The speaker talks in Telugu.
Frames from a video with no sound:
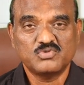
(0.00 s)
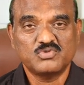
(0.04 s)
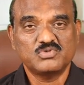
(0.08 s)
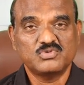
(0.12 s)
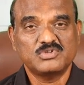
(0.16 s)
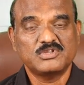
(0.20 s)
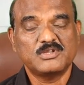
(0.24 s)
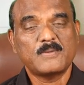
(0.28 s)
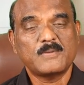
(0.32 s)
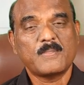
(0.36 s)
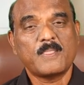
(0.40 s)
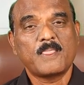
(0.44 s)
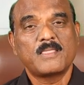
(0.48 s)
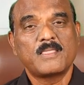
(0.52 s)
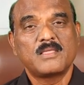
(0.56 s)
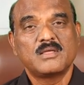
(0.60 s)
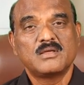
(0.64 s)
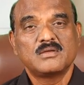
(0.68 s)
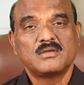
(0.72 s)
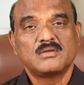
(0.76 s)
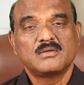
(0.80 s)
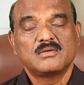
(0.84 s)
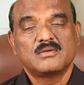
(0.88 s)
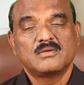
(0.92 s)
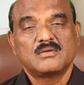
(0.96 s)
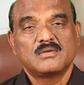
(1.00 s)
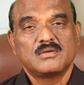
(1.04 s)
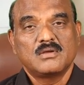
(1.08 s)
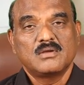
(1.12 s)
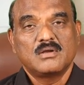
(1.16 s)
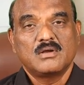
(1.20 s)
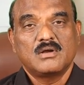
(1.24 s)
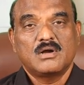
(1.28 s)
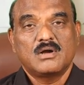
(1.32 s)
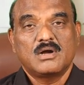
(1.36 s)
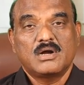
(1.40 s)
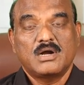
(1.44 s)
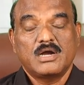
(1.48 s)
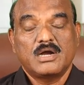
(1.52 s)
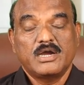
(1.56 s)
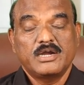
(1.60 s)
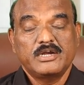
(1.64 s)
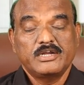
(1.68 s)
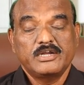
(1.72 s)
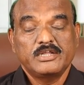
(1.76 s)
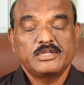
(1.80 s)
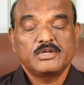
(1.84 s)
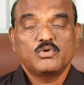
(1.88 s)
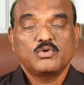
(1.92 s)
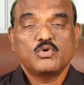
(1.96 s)
ఉంటుంది
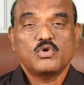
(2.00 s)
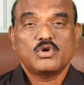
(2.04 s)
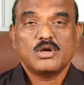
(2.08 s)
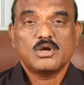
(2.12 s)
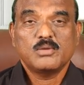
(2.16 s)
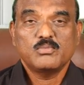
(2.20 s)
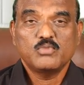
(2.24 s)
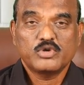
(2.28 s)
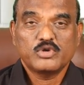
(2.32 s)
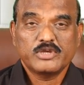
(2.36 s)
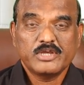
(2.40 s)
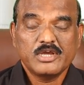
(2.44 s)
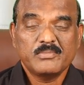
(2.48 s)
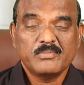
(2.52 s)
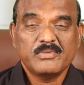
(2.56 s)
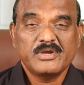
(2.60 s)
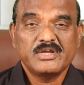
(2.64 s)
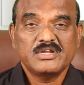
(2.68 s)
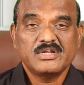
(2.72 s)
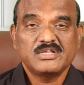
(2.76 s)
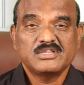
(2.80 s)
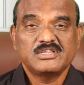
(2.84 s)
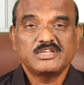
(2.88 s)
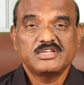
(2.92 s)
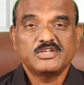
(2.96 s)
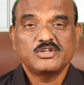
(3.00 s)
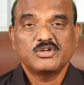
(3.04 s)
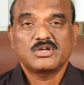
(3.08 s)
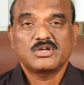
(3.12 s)
అండ్ ఇంకొక ముఖ్యమైన దీని